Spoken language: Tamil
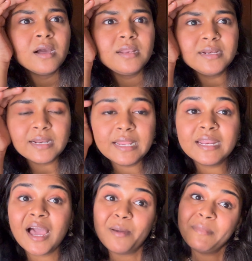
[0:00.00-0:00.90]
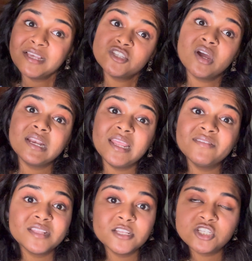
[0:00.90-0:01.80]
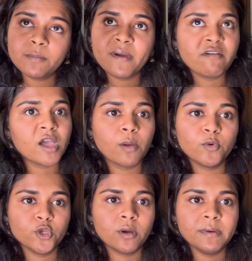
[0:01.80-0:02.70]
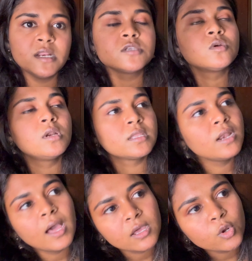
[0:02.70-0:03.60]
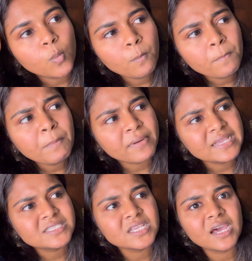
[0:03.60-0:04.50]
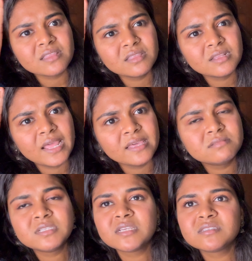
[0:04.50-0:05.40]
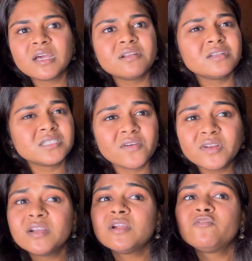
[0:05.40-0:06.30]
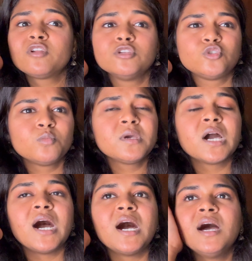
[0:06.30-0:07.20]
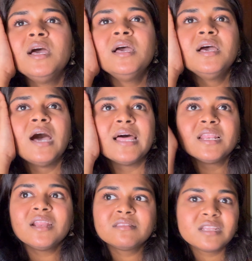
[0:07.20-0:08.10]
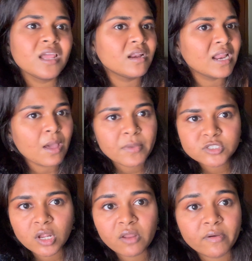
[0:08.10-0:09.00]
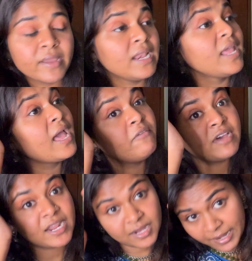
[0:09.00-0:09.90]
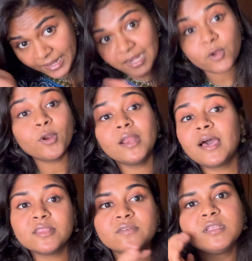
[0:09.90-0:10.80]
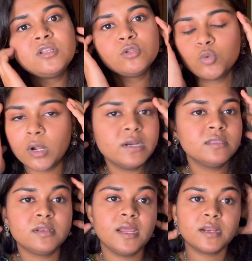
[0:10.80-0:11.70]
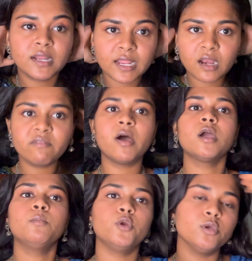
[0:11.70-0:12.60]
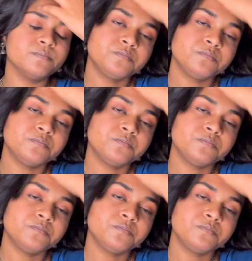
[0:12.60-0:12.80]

லிட்ரலி நான் அமேசான்லேயே வந்துட்டு சீப்பாக வாங்க முடியும் அப்படின்னு நான் சொல்றதுல அங்கே ரொம்ப ப்ரைஸியாக இருந்தது லைக் சிக்ஸ் ஹண்ட்ரட் செவன் ஹண்ட்ரட் ஃபார் ஜும்கா அதனால த்ரீ ஹண்ட்ரடே அமேசானில் வாங்க ஏன் வேறு கடையில் கூட நான் அதை வந்துட்டு டூ ஹண்ட்ரட் த்ரீ ஹண்ட்ரட் என்னால் வாங்க முடியும்